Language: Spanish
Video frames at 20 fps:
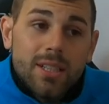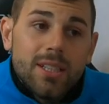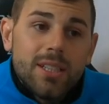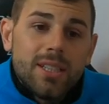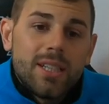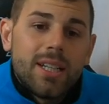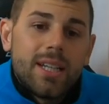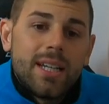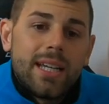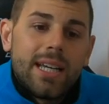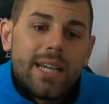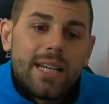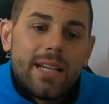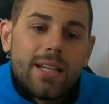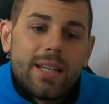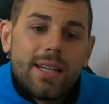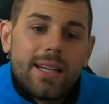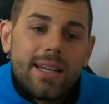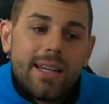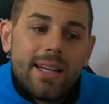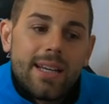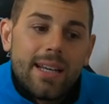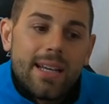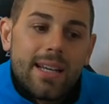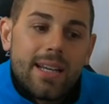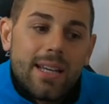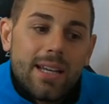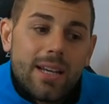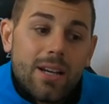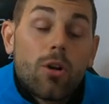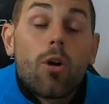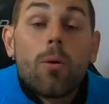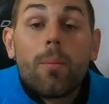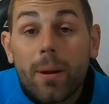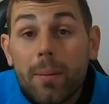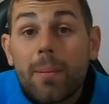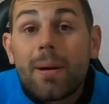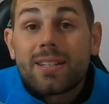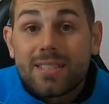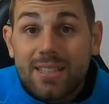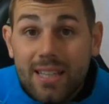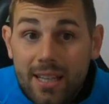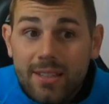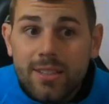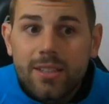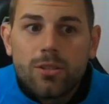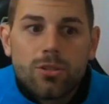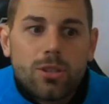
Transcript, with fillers: eh, comer bastante,